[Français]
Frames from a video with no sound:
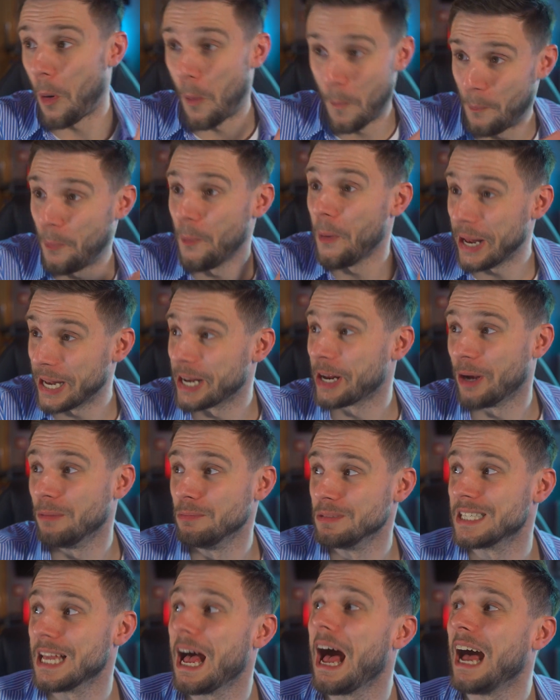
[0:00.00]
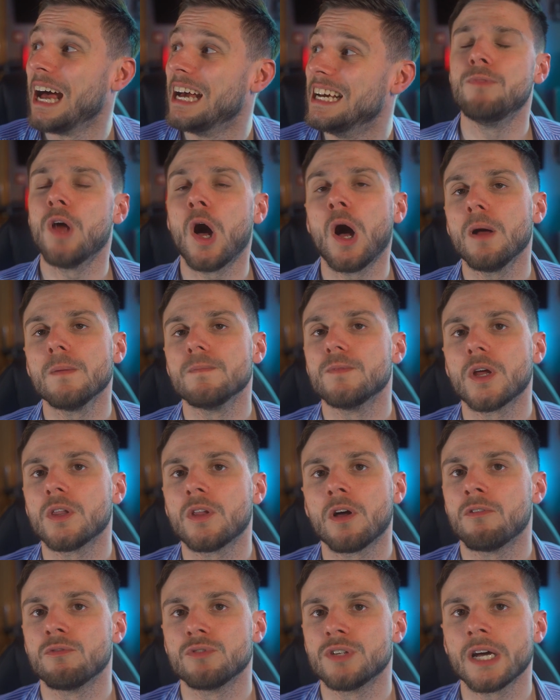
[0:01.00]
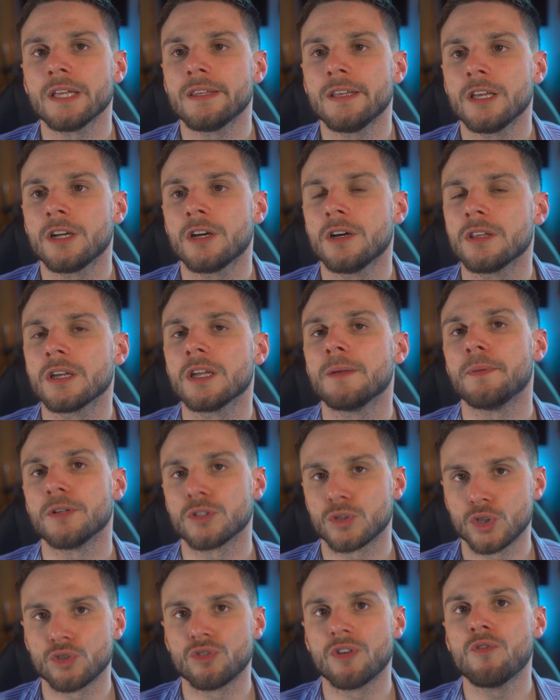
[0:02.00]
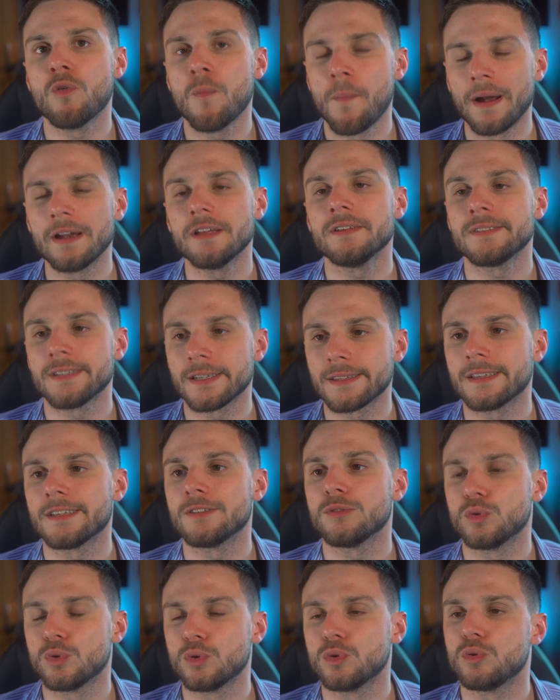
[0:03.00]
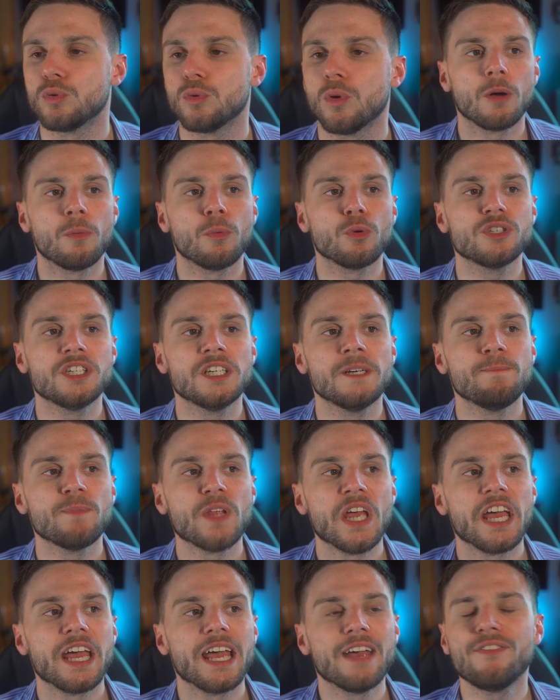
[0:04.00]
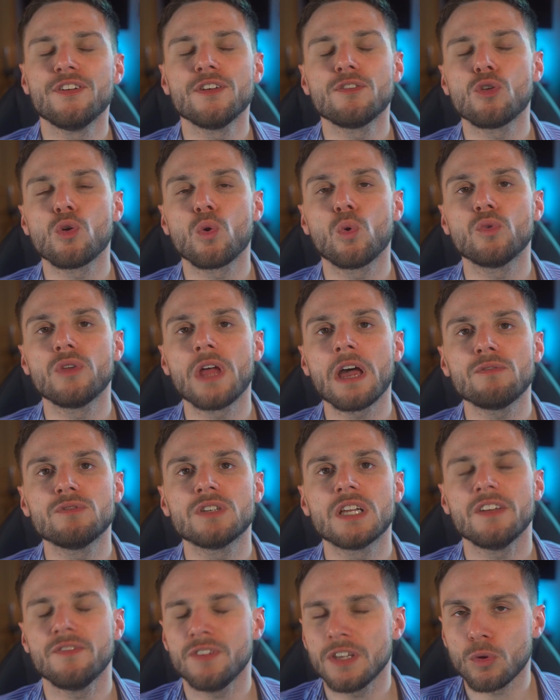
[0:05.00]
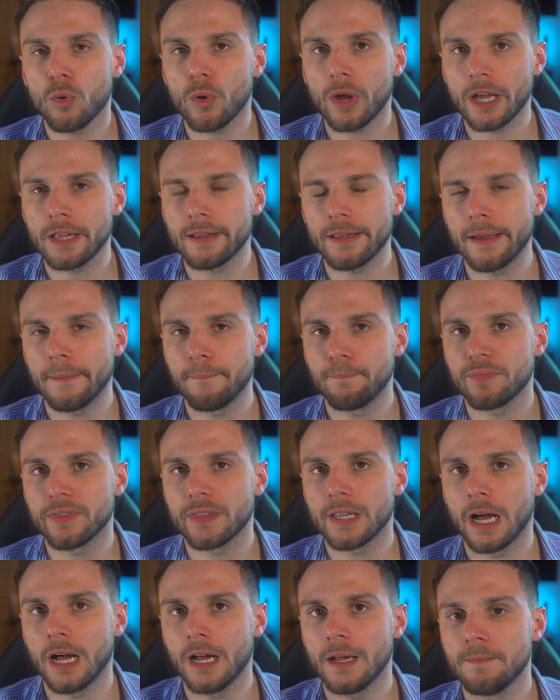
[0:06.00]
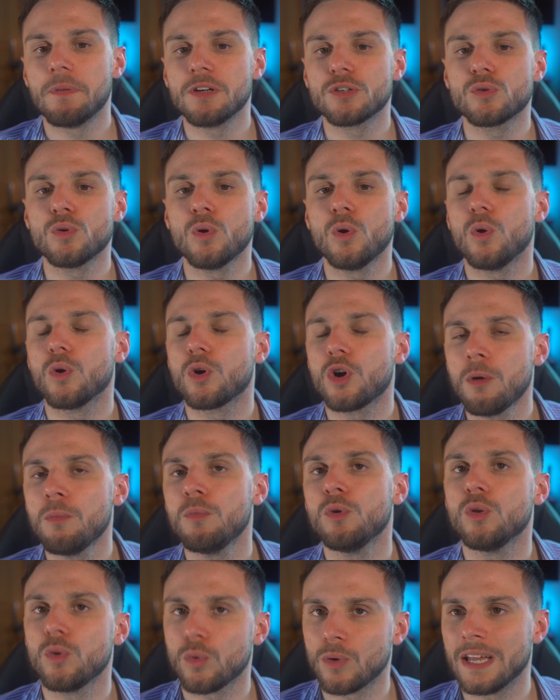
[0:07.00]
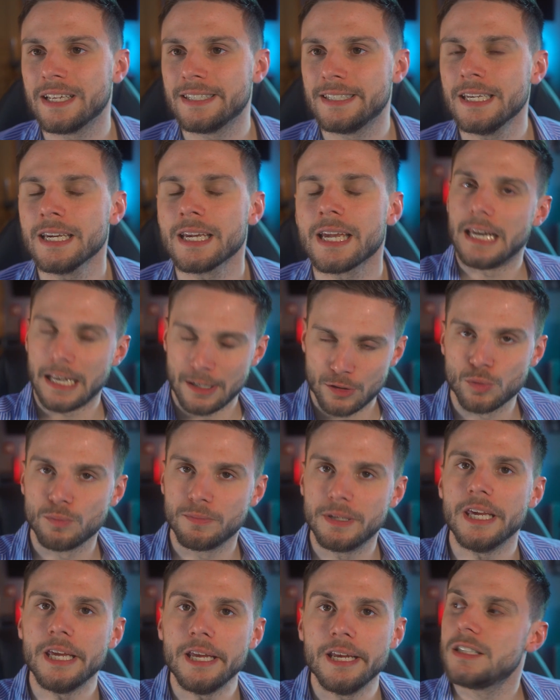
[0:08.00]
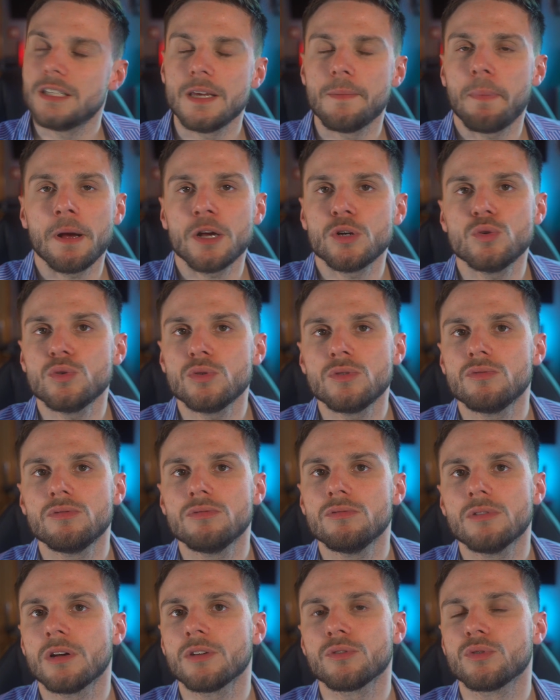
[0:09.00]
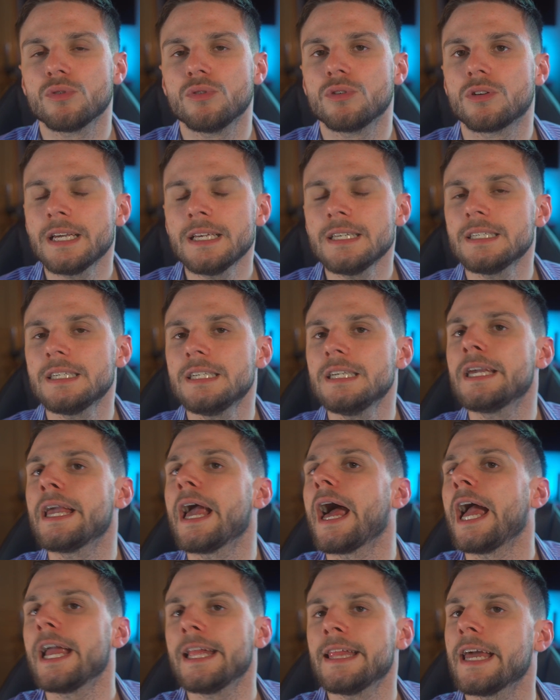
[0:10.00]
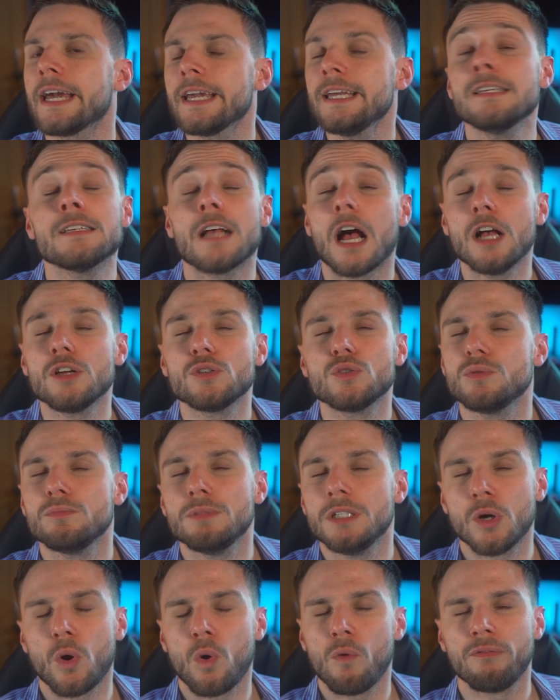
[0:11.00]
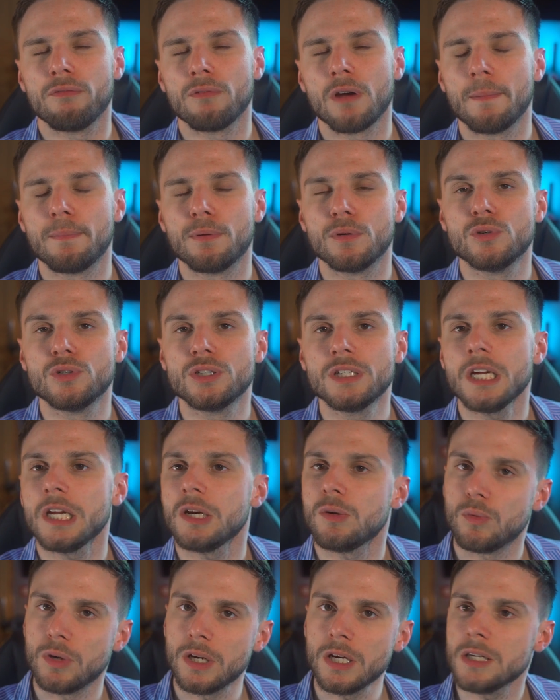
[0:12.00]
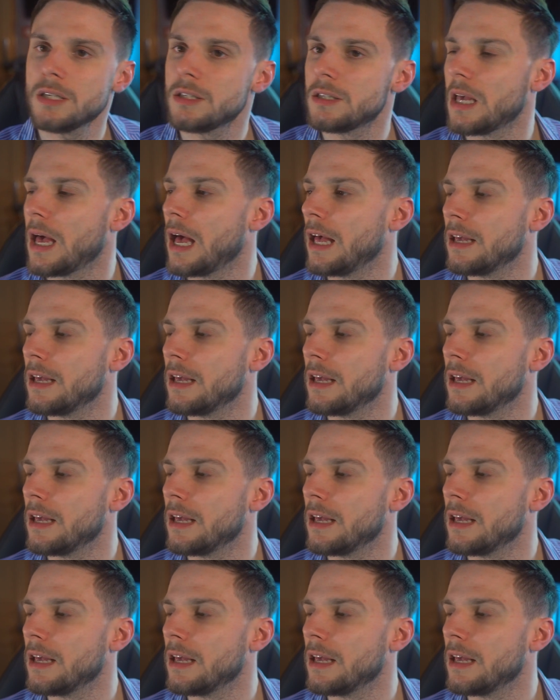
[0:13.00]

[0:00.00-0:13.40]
on peut être comme ça Non, non, non, vous arrêtez les conneries, parce que je vais vous parler de certains, de, comment on dit, effets secondaires que vous allez vite regretter. Hein, parce que, comme le nom l'indique, la zombie, c'est pas juste un truc. Qu'est-ce qui caractérise un zombie Refond l'apologie, oui, ça